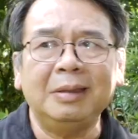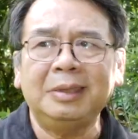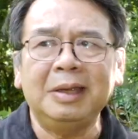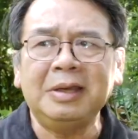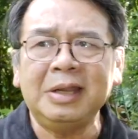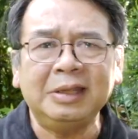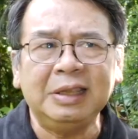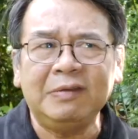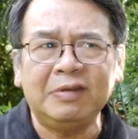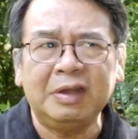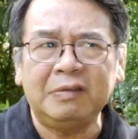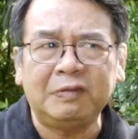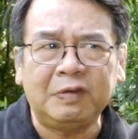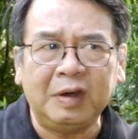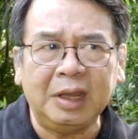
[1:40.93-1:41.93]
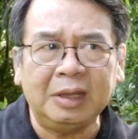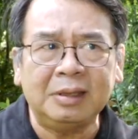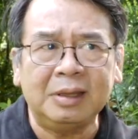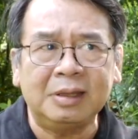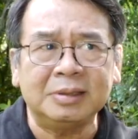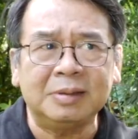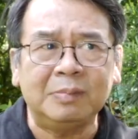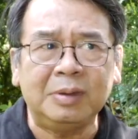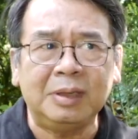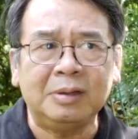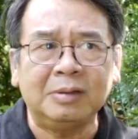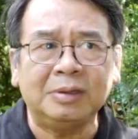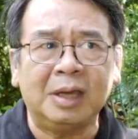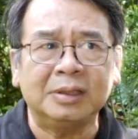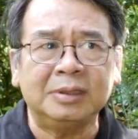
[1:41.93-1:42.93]
They're not even afraid na
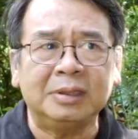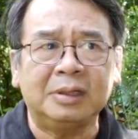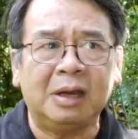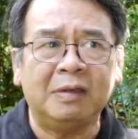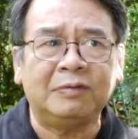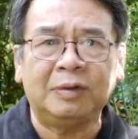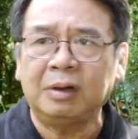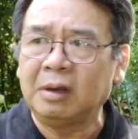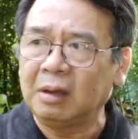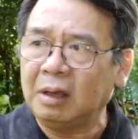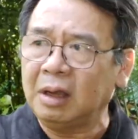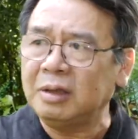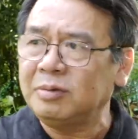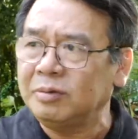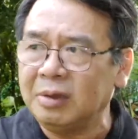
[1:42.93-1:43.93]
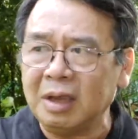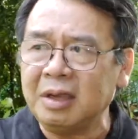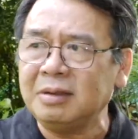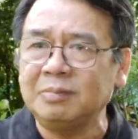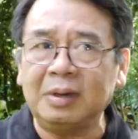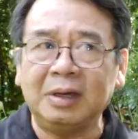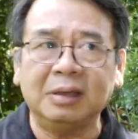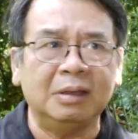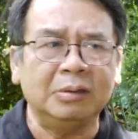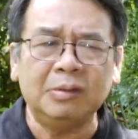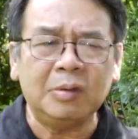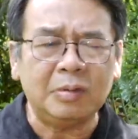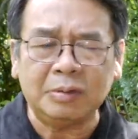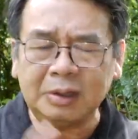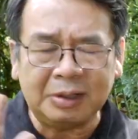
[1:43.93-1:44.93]
sabihin ng taxi driver, ano yan, bakit?
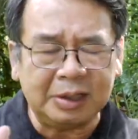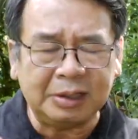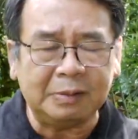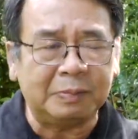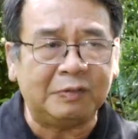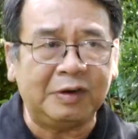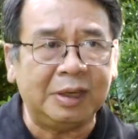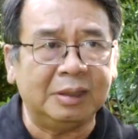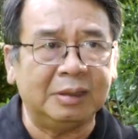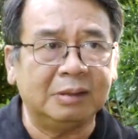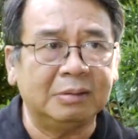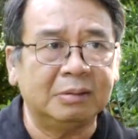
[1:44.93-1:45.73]
No, they're not afraid.